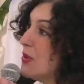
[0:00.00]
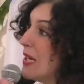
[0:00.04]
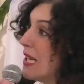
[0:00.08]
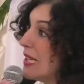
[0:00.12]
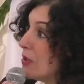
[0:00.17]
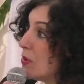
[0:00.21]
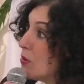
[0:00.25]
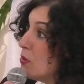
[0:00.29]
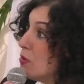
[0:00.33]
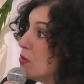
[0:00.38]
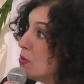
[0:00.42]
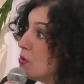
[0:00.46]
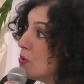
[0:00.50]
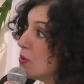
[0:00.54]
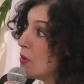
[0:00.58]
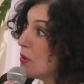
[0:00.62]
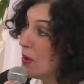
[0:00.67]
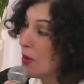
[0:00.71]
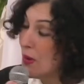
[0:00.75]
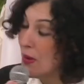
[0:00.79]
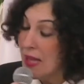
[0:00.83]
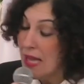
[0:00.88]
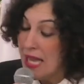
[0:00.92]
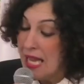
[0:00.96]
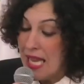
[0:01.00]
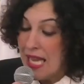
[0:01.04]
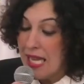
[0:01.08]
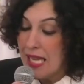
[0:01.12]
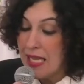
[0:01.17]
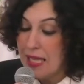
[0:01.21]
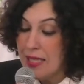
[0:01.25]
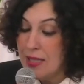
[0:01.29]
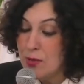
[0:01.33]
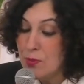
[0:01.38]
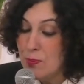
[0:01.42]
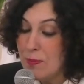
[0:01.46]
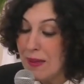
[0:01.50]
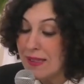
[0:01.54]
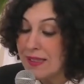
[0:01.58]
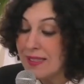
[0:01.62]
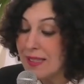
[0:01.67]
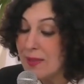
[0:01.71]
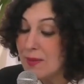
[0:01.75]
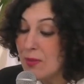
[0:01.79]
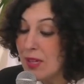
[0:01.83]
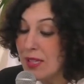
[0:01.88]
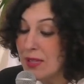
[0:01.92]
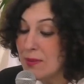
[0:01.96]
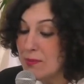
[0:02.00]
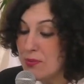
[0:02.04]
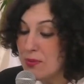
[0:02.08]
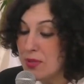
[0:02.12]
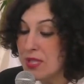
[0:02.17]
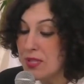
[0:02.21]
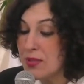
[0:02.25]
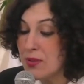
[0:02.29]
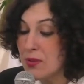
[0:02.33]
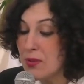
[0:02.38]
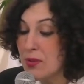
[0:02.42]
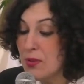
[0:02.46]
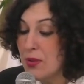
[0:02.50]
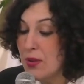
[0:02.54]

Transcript: culture et du patrimoine puisque